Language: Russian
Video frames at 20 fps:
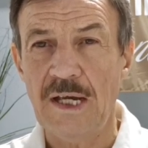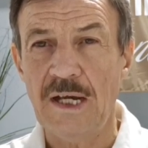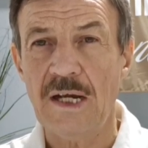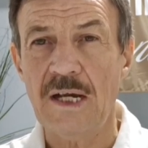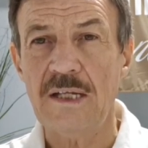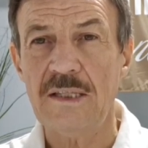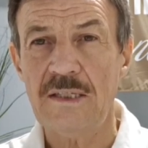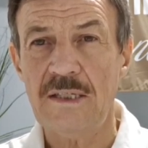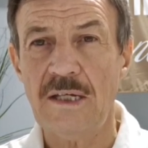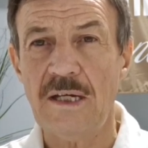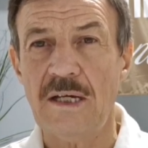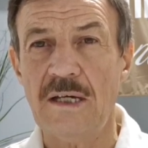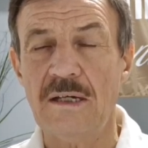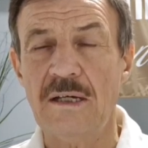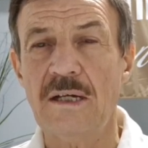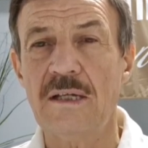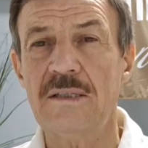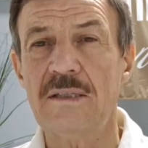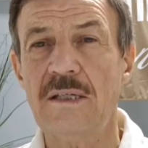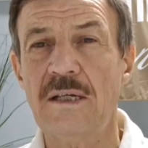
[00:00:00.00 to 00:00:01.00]
Хотя,
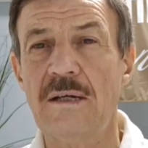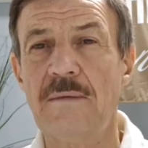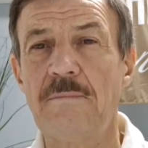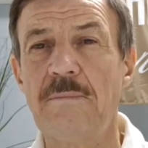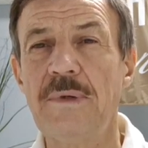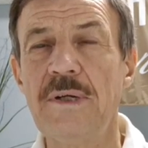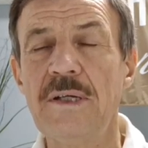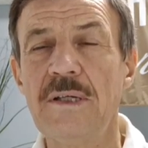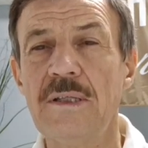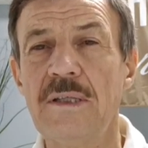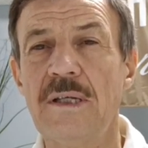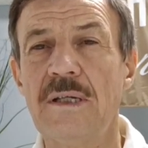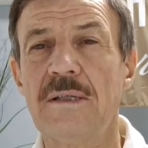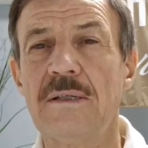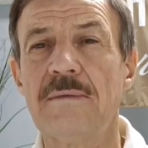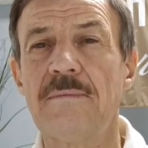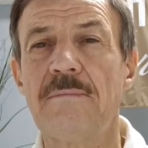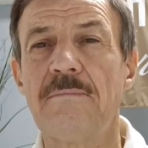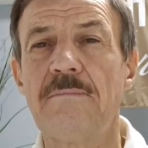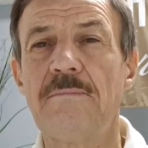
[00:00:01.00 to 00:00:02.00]
хотя было,